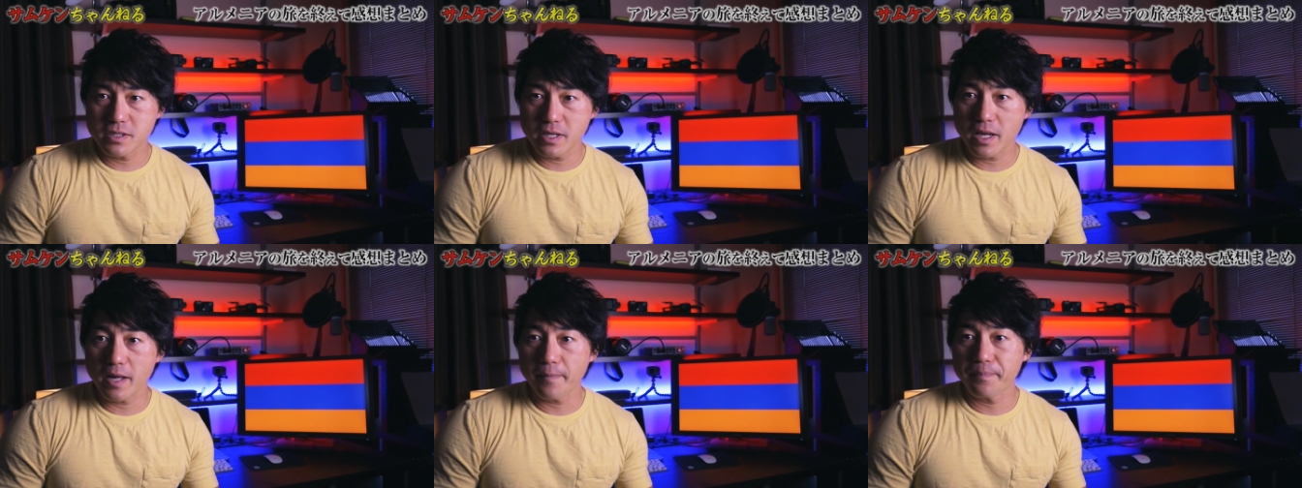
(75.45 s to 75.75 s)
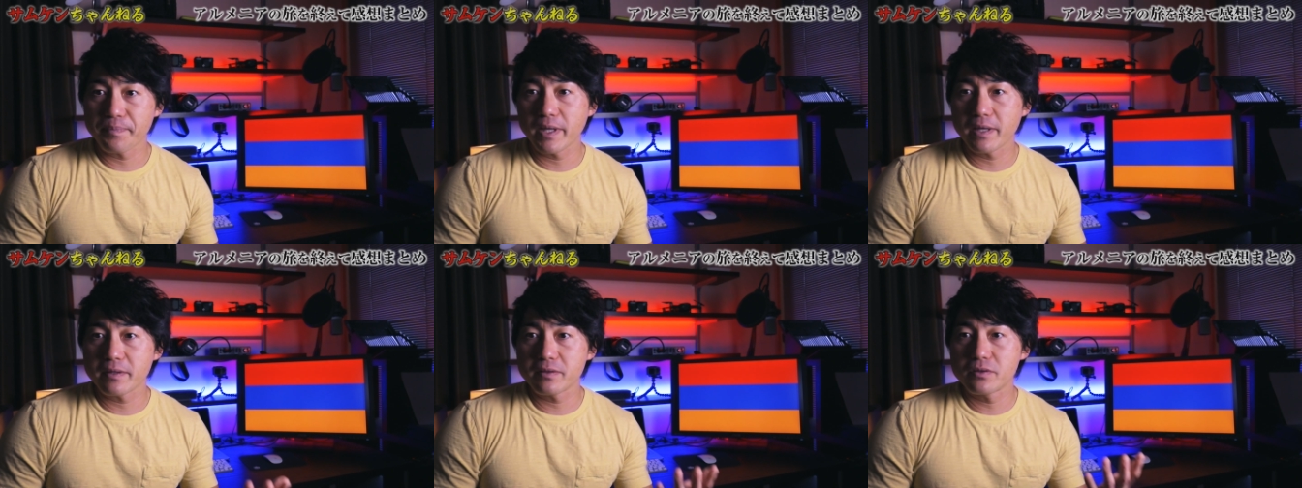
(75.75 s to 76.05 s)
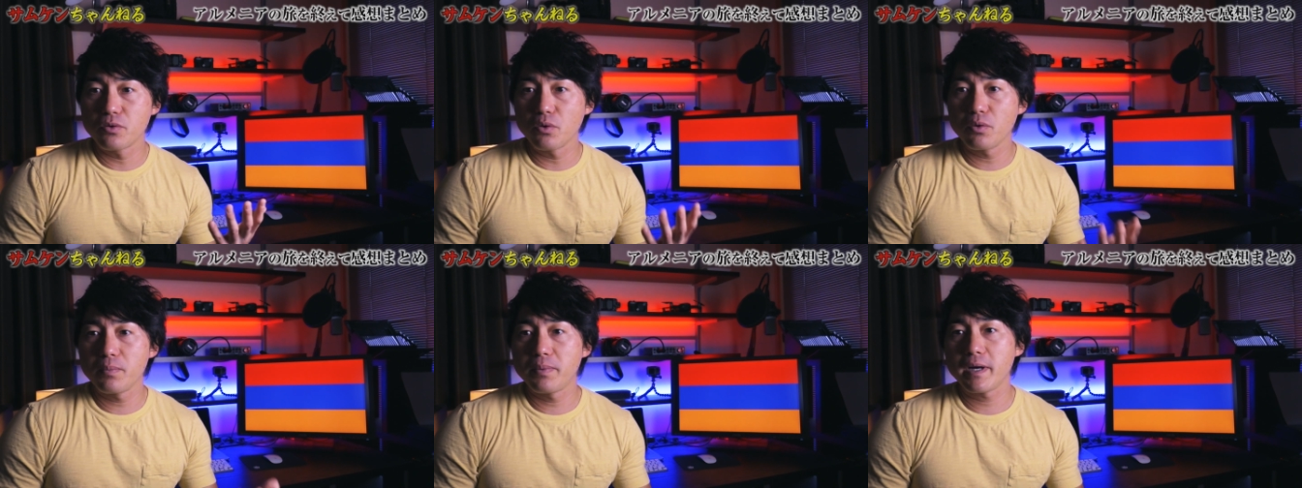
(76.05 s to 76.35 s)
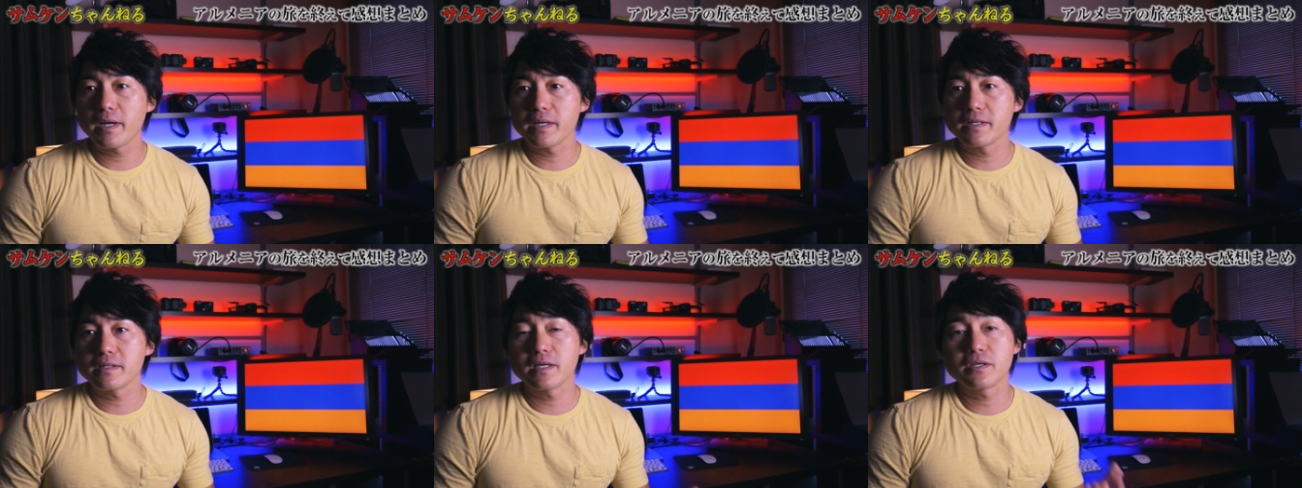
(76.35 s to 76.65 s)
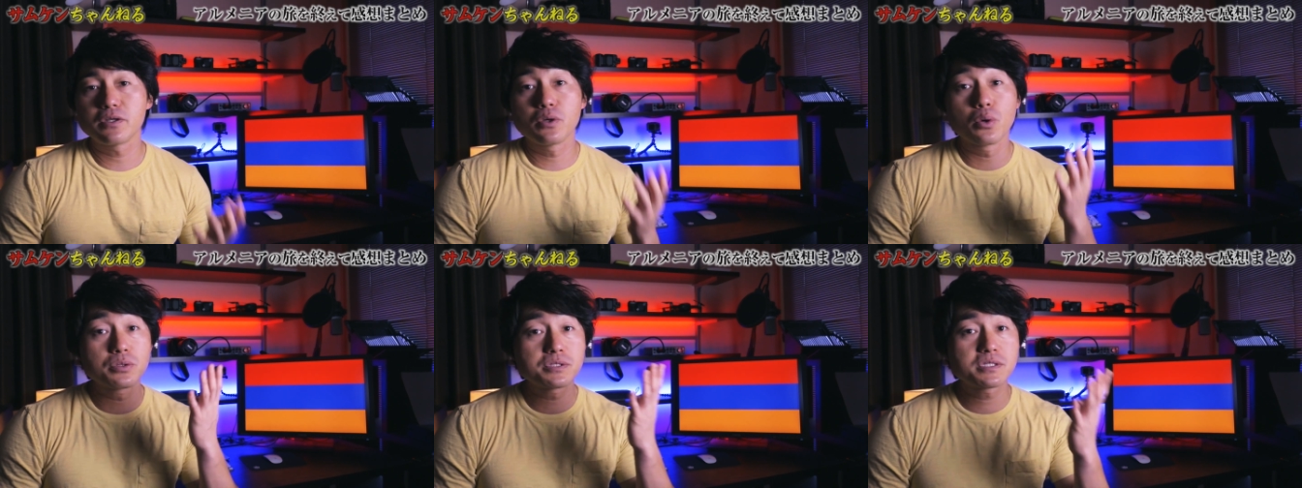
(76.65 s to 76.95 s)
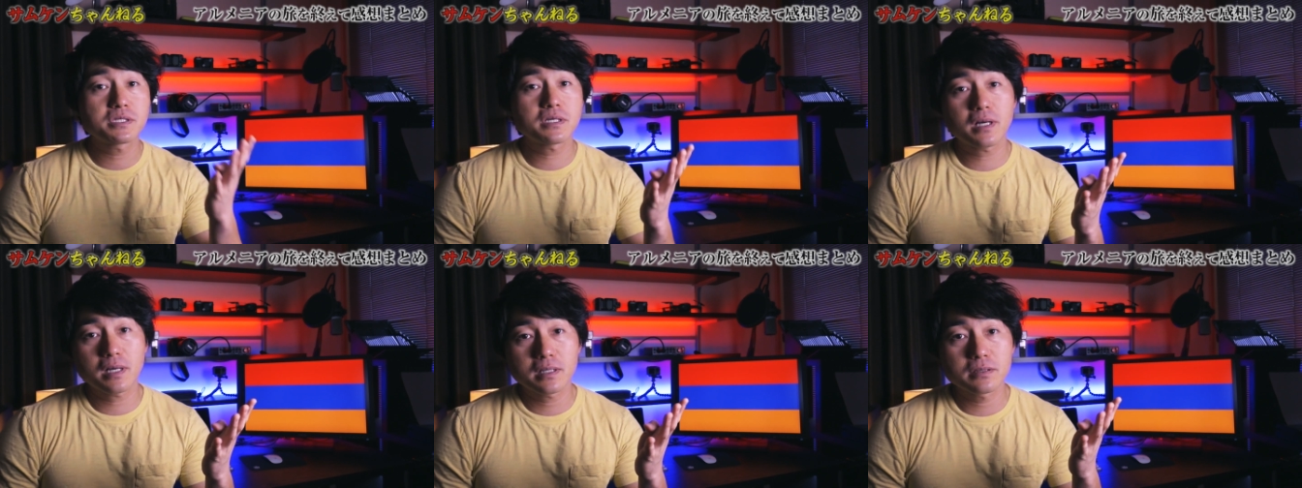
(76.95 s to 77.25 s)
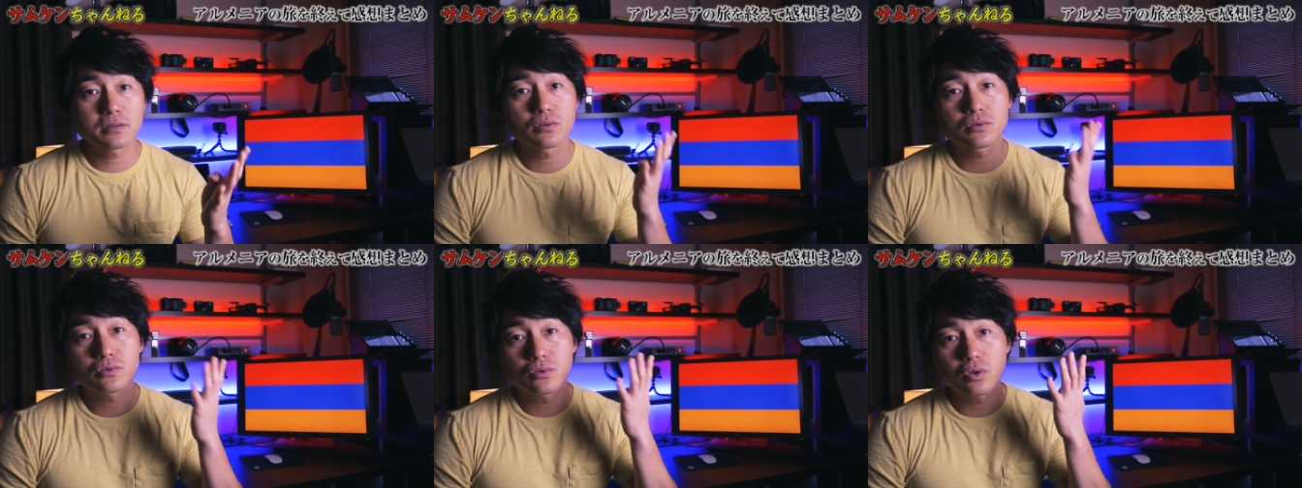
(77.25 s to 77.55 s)
で, でドバイでよじか
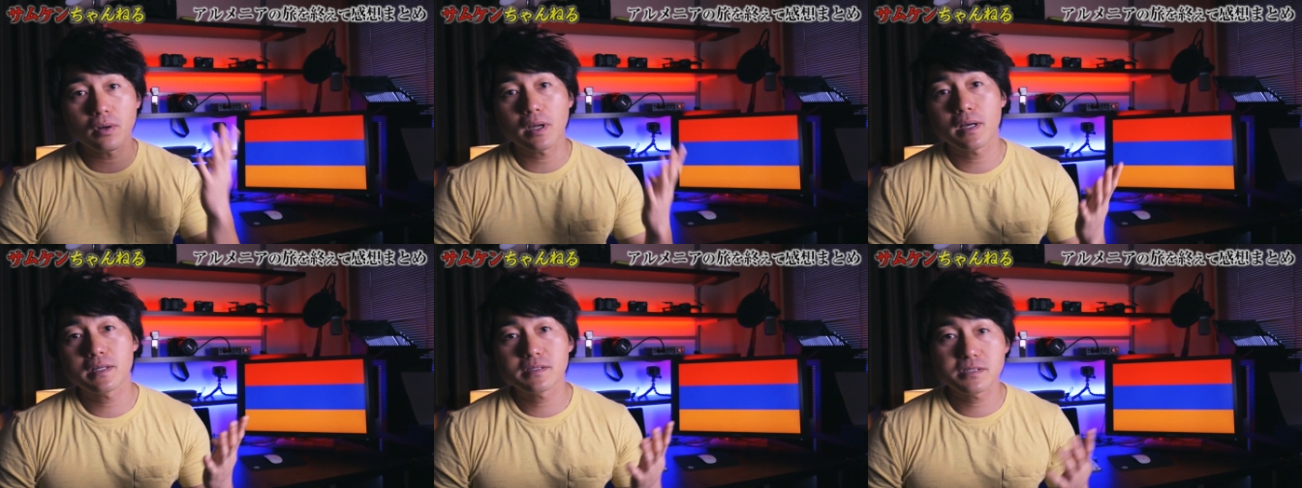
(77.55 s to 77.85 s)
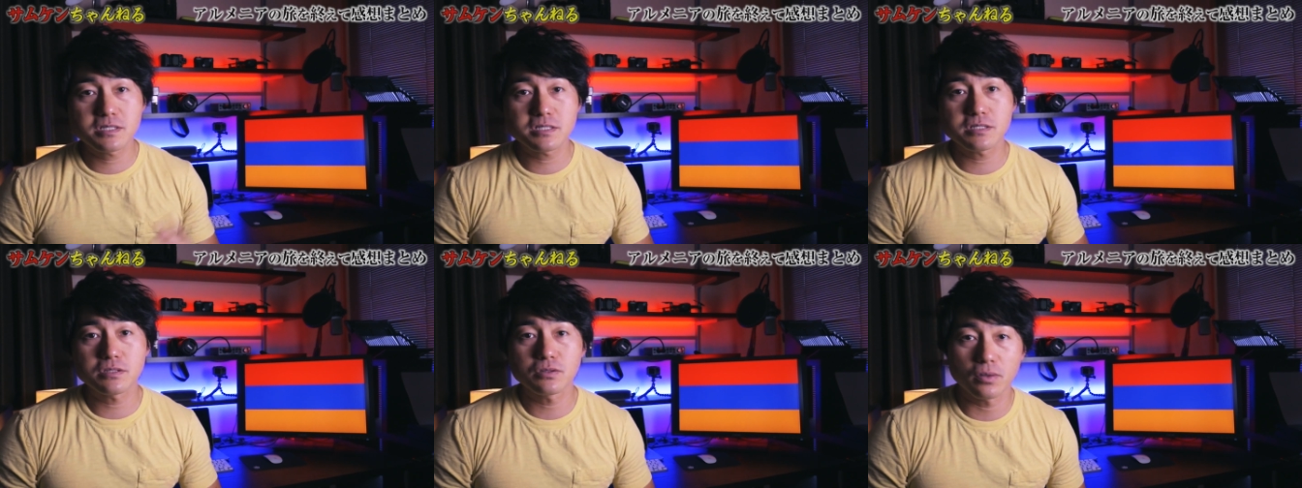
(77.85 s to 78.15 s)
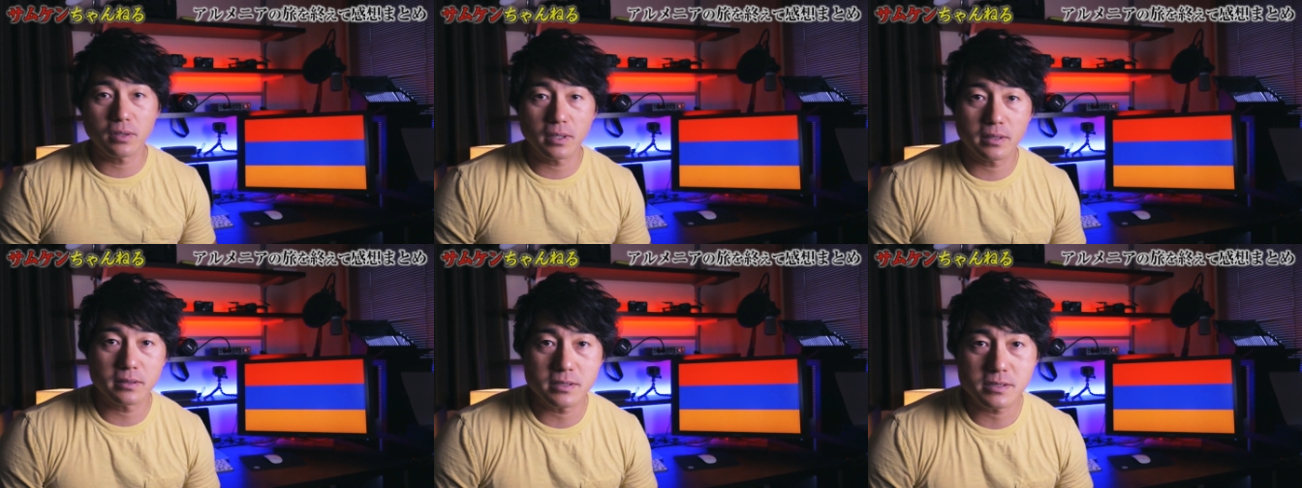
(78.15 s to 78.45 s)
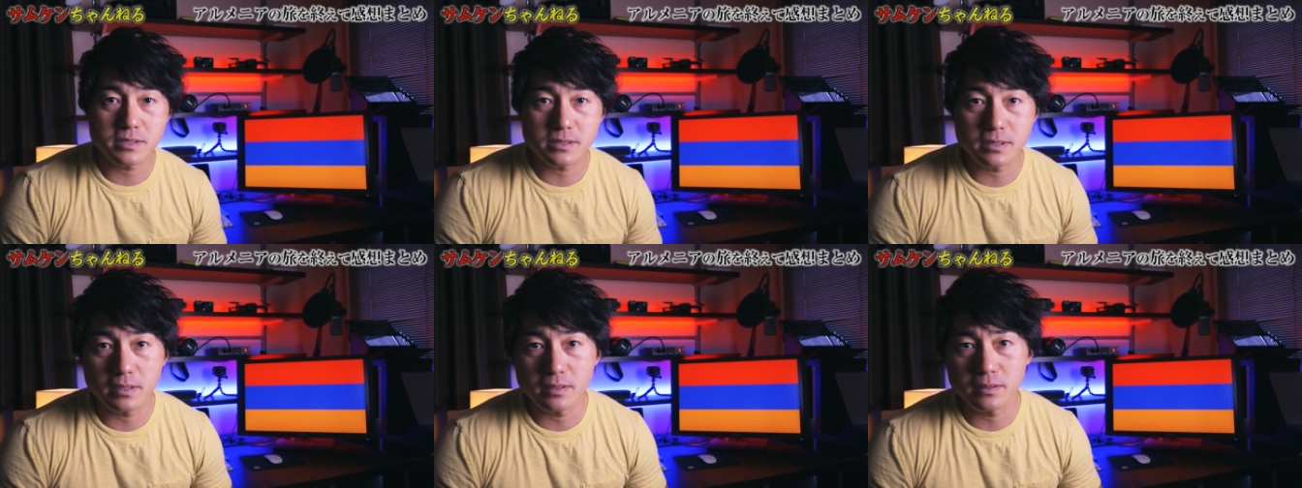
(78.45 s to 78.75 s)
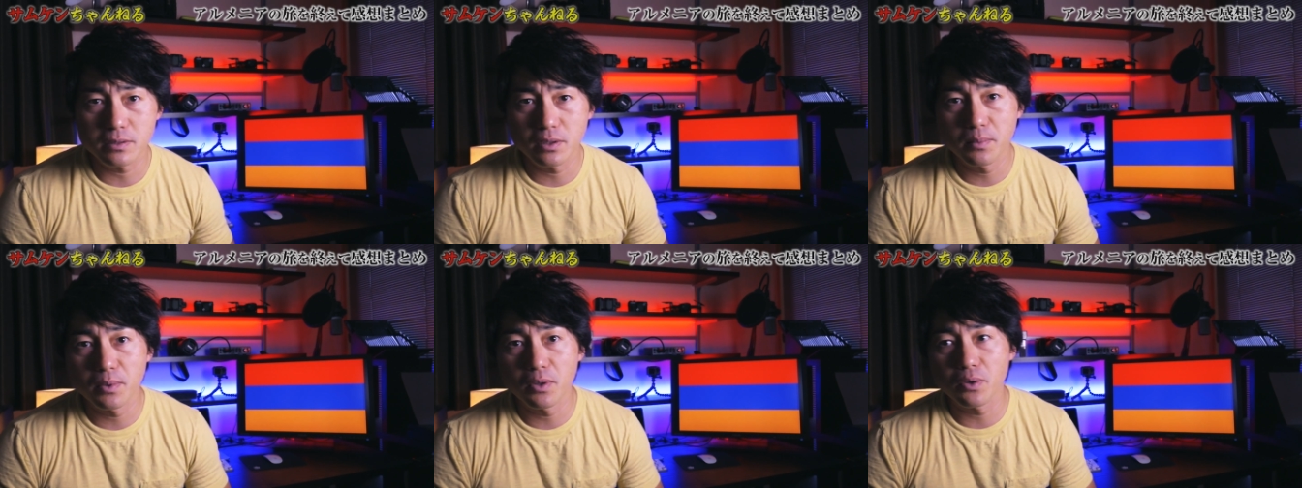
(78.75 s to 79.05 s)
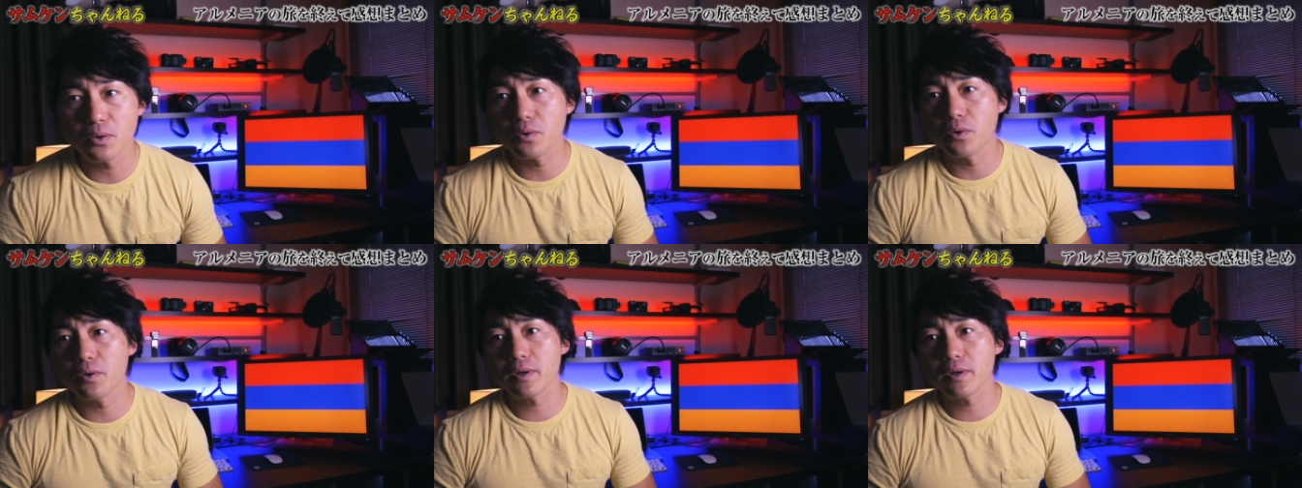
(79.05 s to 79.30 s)
んのトランジットなんですけれども、